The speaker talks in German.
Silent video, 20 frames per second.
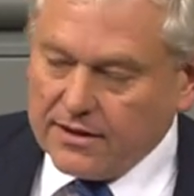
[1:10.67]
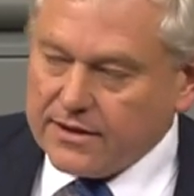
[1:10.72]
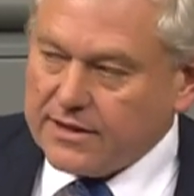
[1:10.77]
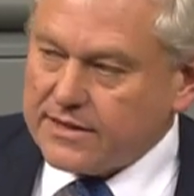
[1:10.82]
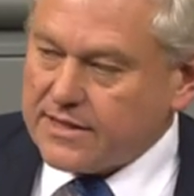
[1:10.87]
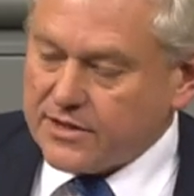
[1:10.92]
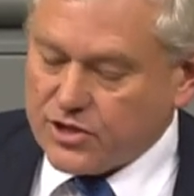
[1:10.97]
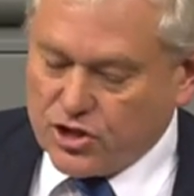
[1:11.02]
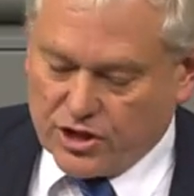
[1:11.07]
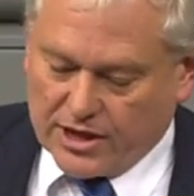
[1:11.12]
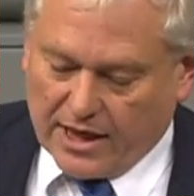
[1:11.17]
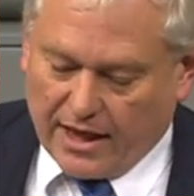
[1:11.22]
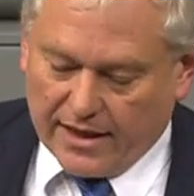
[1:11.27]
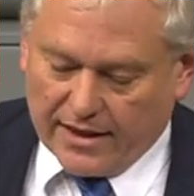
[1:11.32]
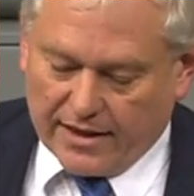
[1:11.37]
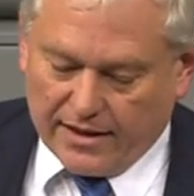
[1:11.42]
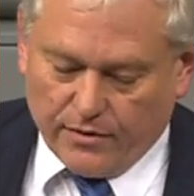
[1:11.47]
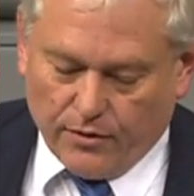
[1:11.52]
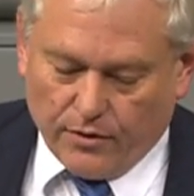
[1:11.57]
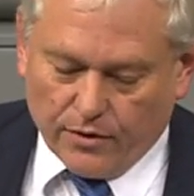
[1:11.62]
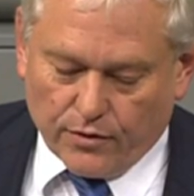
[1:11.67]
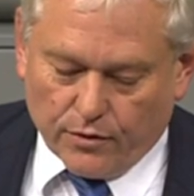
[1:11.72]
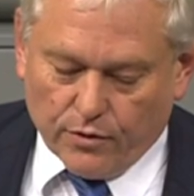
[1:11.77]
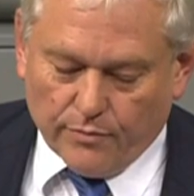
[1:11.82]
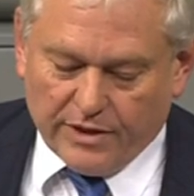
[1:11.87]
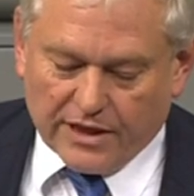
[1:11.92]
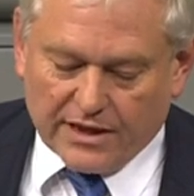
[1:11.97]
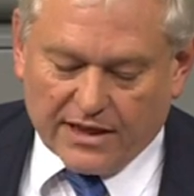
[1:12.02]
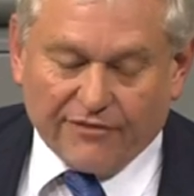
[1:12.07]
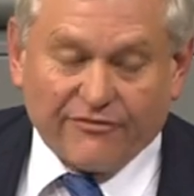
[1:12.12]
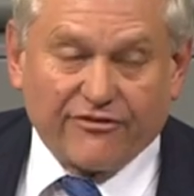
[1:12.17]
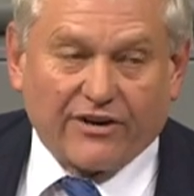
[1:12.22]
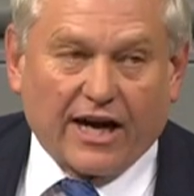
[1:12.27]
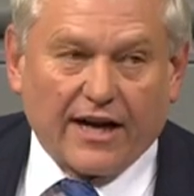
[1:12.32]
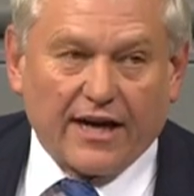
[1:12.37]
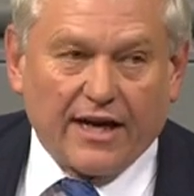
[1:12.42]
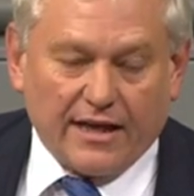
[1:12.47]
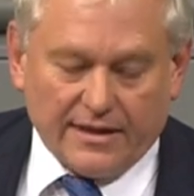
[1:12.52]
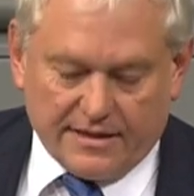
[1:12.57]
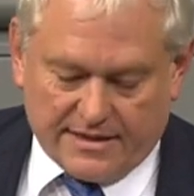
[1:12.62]
dieses starke Europa der
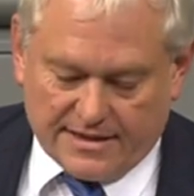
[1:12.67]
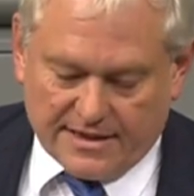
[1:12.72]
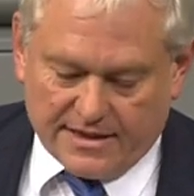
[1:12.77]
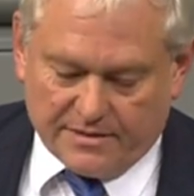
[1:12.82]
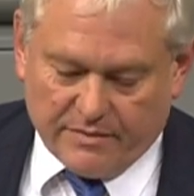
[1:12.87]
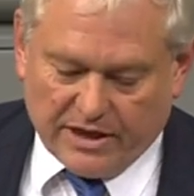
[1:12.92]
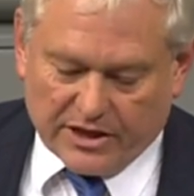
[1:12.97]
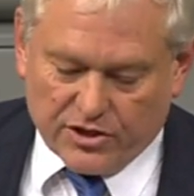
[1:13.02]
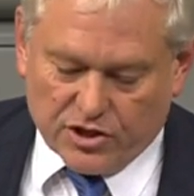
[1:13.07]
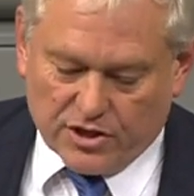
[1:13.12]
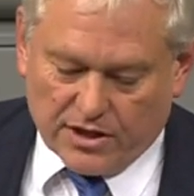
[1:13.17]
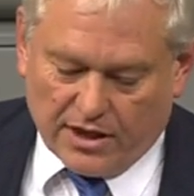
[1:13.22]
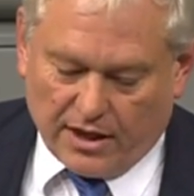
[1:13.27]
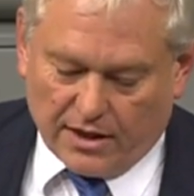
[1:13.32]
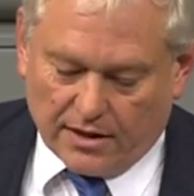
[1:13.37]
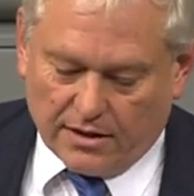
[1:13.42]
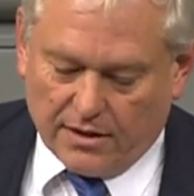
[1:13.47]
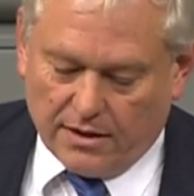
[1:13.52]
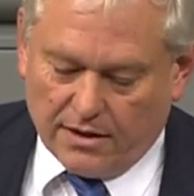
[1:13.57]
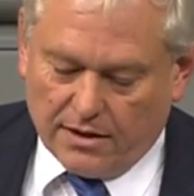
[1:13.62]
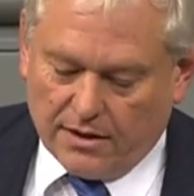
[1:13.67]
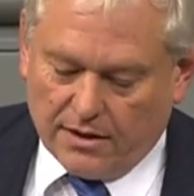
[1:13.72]
Freiheit zieht Menschen an.